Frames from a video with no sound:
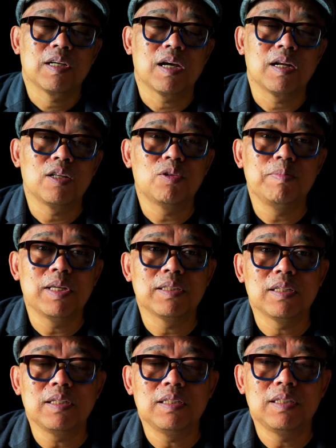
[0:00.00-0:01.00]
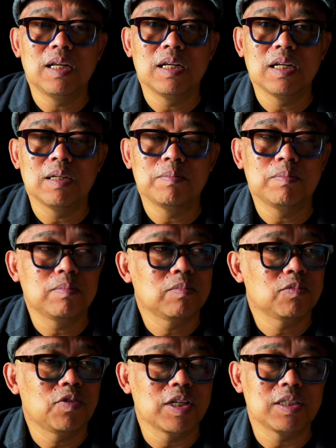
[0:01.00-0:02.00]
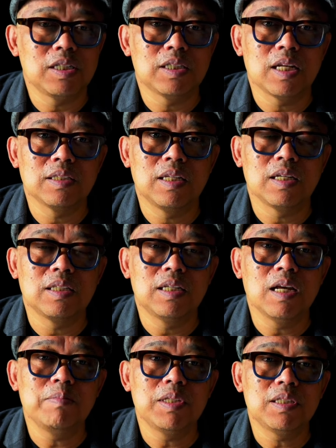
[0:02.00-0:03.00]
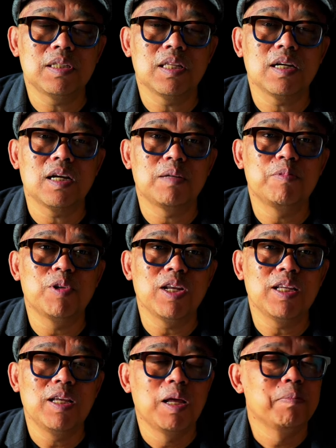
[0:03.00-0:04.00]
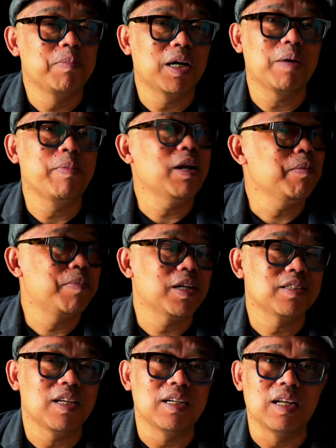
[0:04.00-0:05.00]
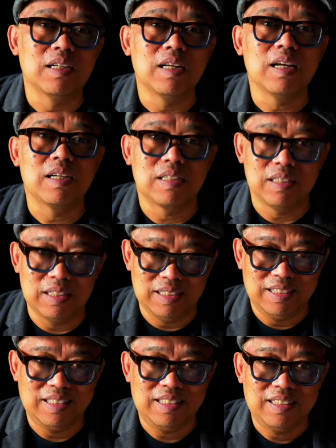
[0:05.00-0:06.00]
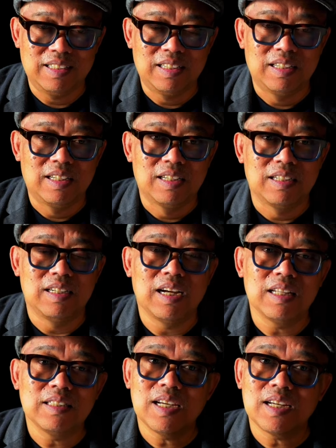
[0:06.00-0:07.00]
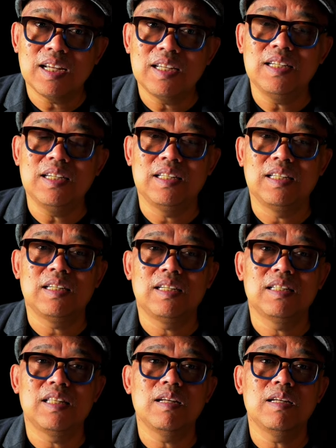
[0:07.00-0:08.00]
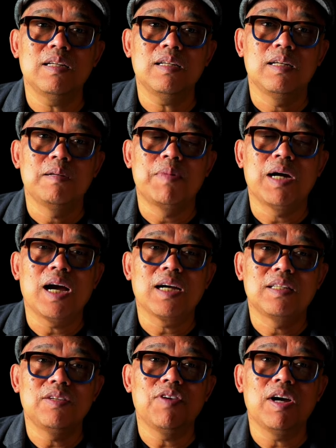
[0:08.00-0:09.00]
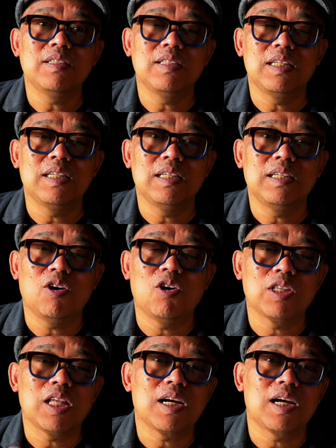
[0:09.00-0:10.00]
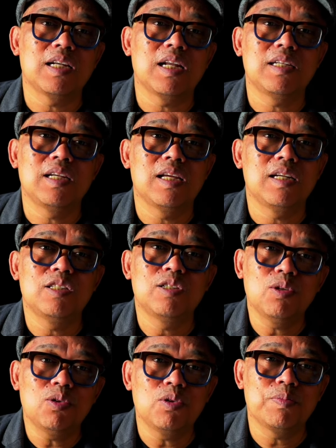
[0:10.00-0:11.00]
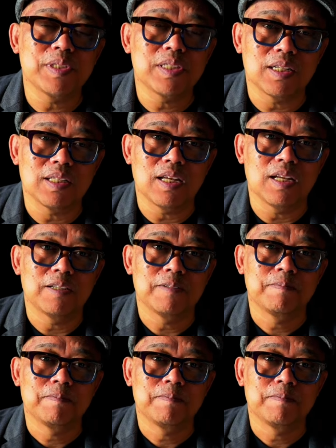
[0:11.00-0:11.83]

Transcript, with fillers: Karena itu biasanya di dalam fasilitasi yang dinamis kita akan mulai bagaimana perasaan Anda hari ini. Dengan cara ini kita mengaktifasi otak kanan dari seluruh peserta.